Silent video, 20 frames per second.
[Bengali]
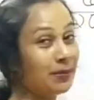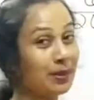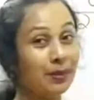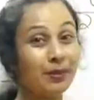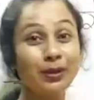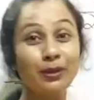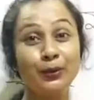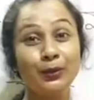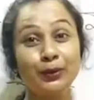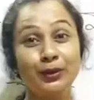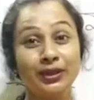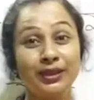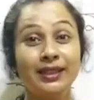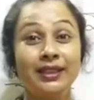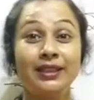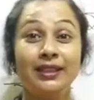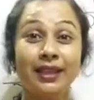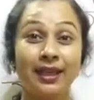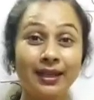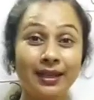এইভাবে করতে
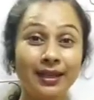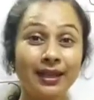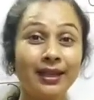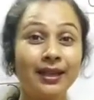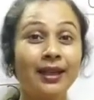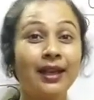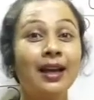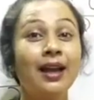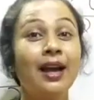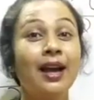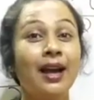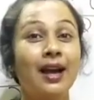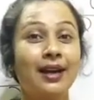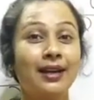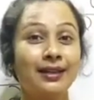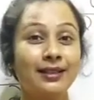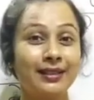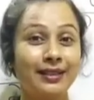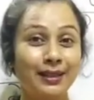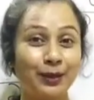তাই না
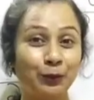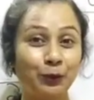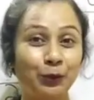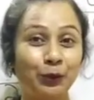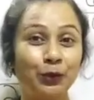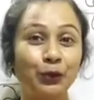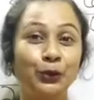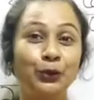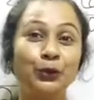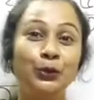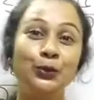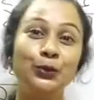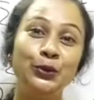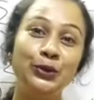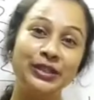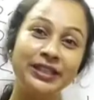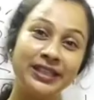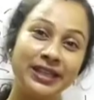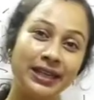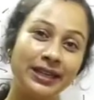আর যে বন্ধু
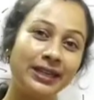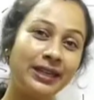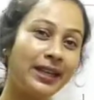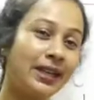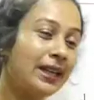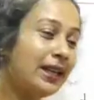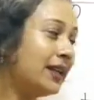গুণ জানে